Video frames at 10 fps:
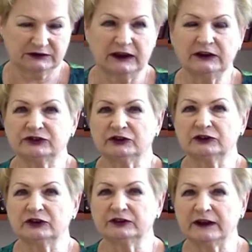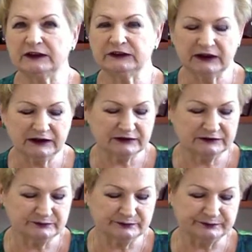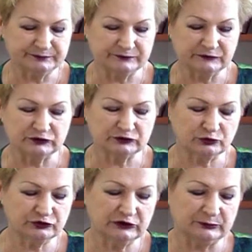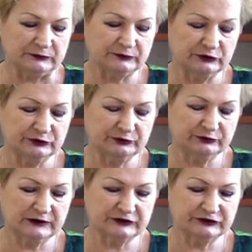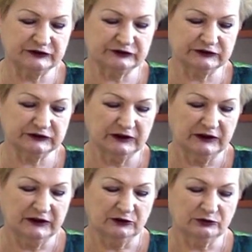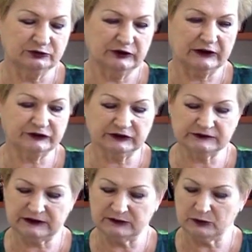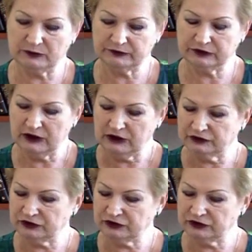chęć oglądania mm, no, z różnych powodów właśnie tych utarczek sejmowych.